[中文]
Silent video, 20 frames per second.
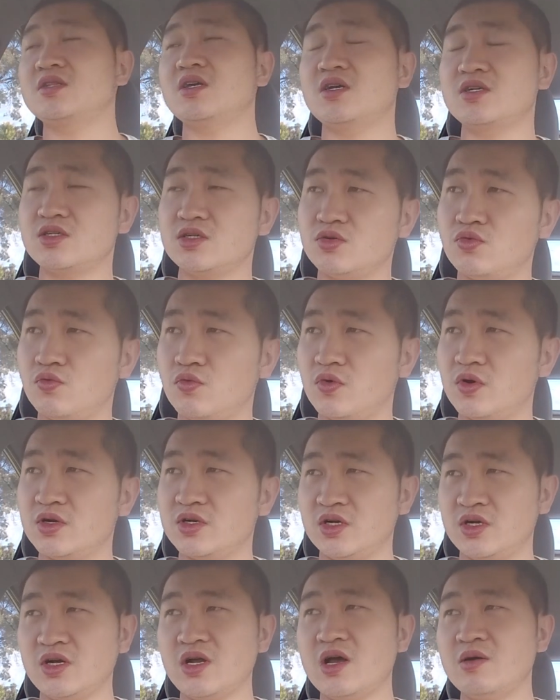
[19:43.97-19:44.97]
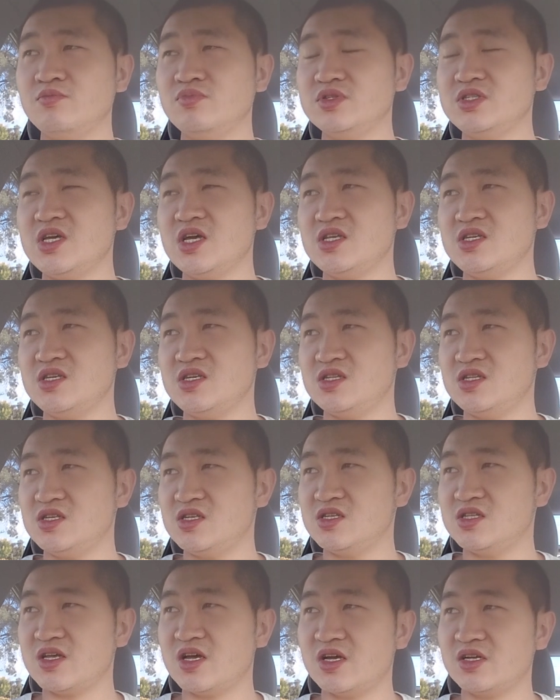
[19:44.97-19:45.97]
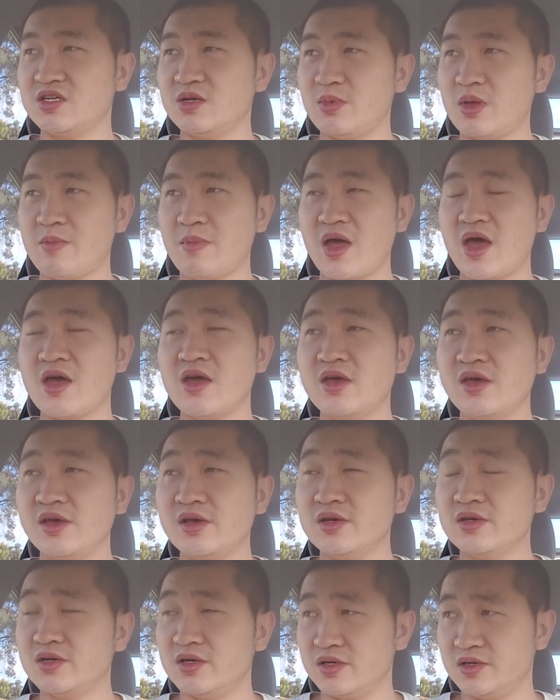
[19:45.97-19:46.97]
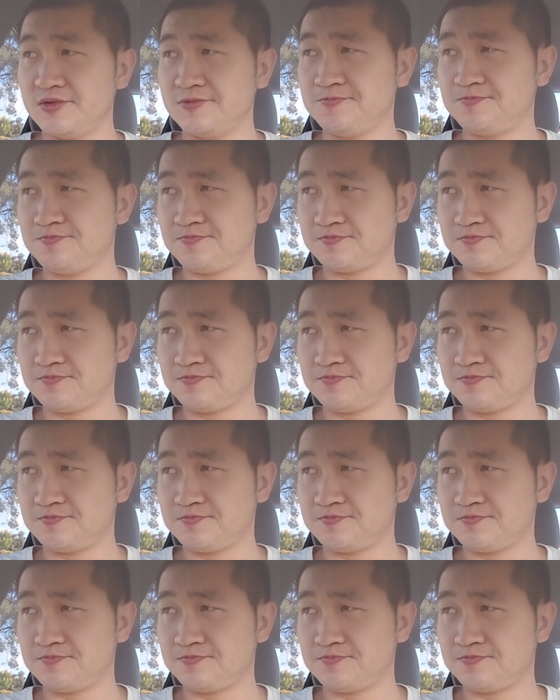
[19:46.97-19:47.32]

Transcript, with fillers: 但是我仍然不建议你在这边买，嗯。